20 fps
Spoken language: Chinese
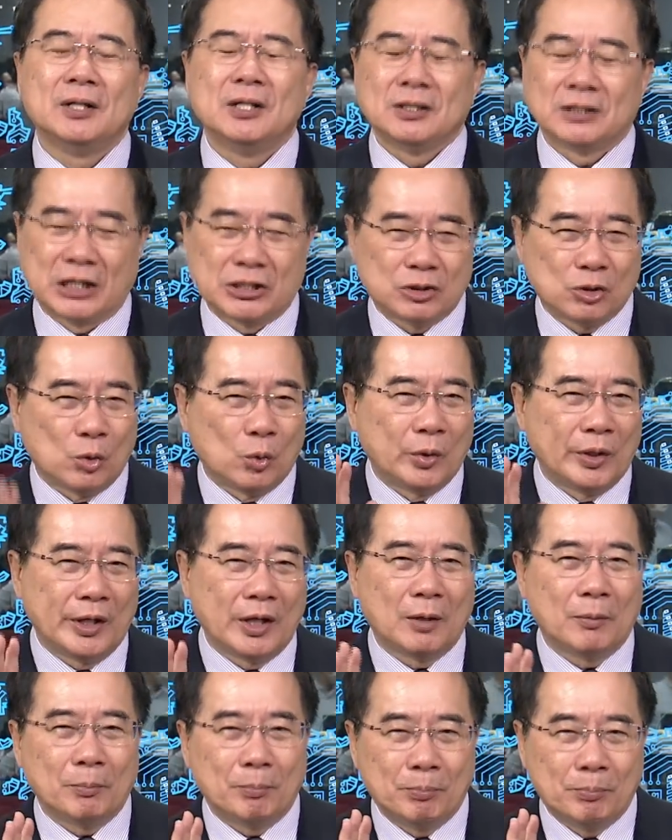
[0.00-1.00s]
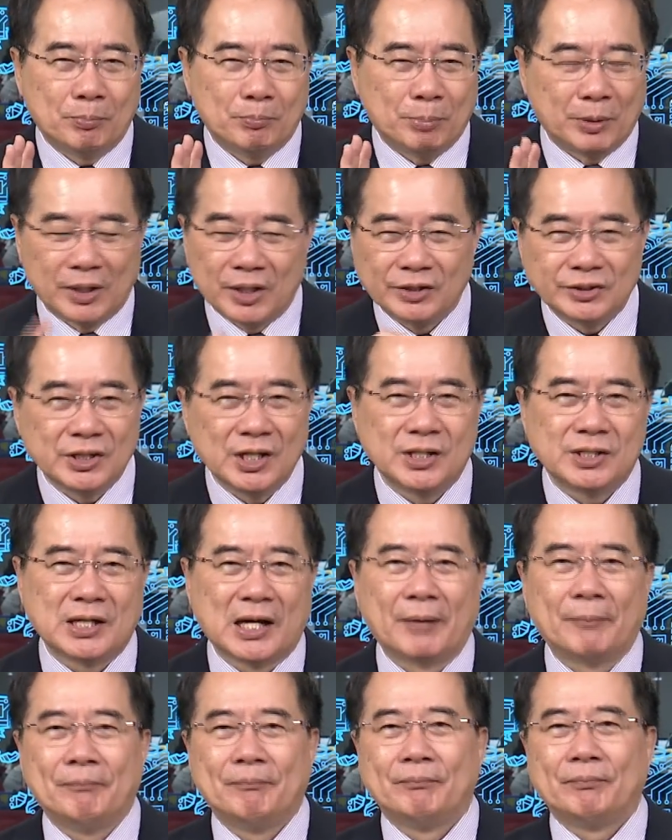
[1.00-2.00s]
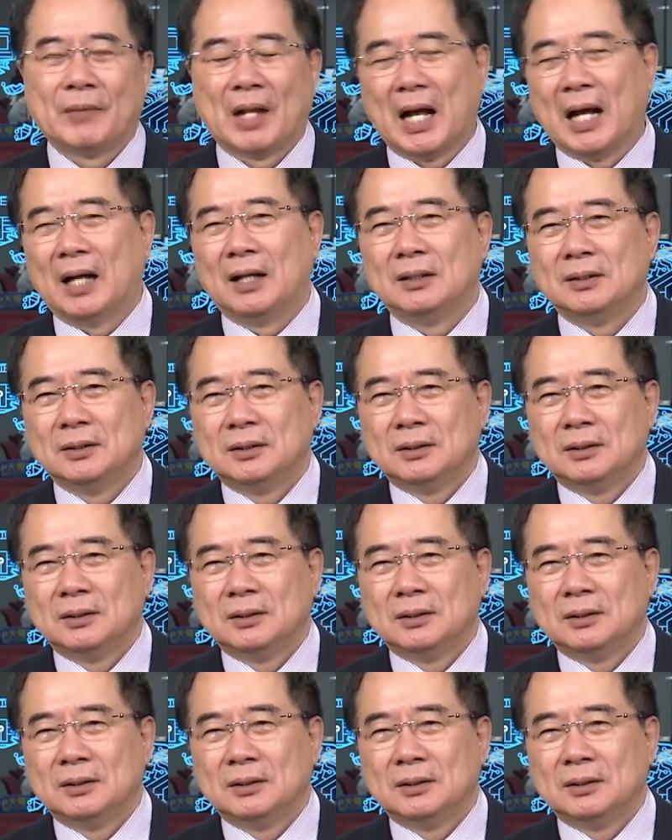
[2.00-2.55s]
但是我要不客气的讲，哈，